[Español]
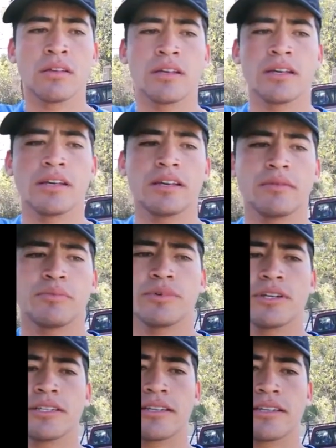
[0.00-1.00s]
Eh,
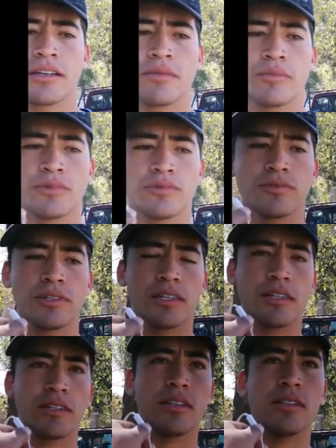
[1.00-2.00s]
pues así que digamos un
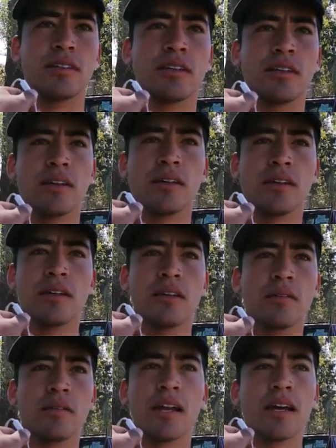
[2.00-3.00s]
ciclista así
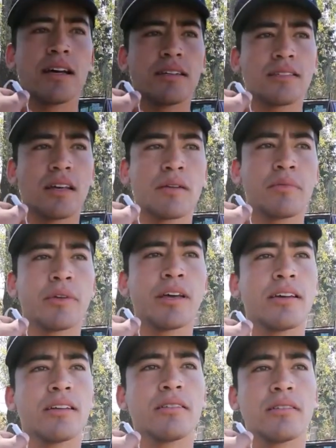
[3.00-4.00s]
para estar
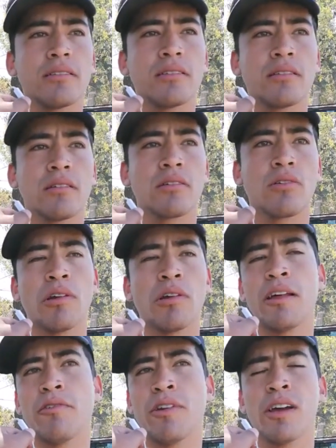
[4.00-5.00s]
bien con
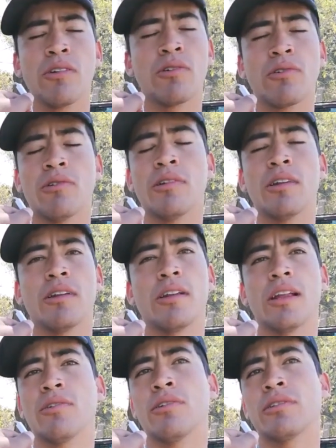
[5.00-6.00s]
el efren o con
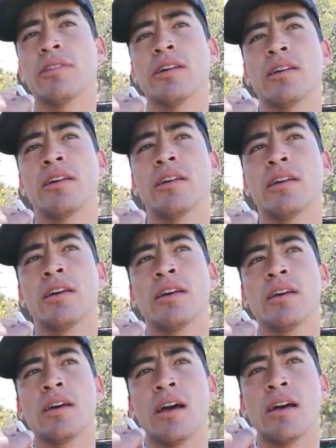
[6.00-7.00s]
el corte.
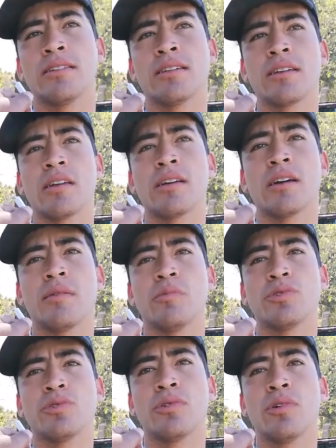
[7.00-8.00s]
Así que
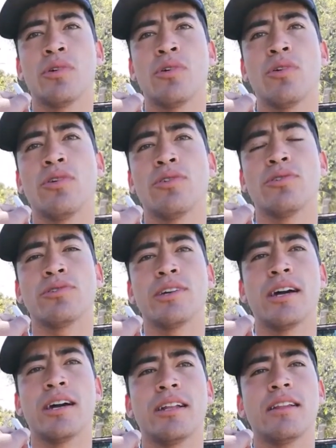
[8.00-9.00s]
digamos. O
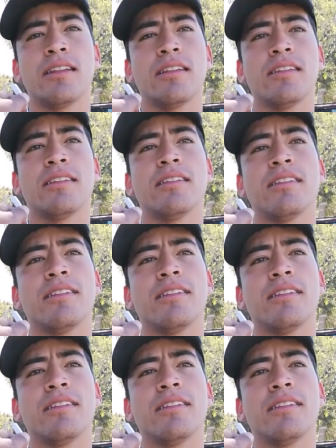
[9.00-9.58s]
ya el...